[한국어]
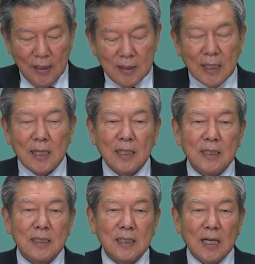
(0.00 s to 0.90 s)
잘
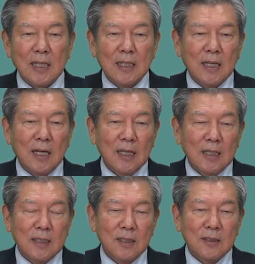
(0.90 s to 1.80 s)
되지 않을까
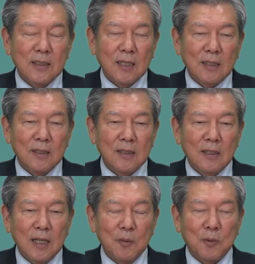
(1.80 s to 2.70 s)
이런 생각을
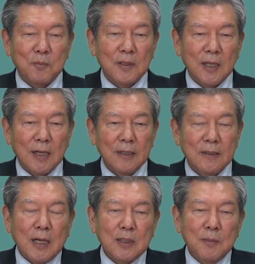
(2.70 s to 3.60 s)
해봅니다.
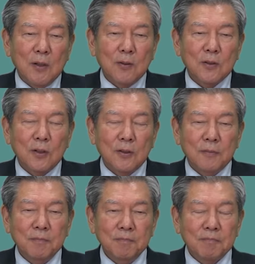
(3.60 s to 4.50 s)
마지막으로
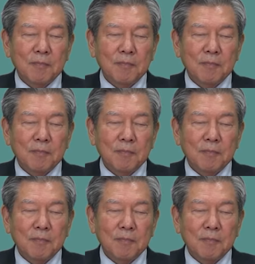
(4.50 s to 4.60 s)
저는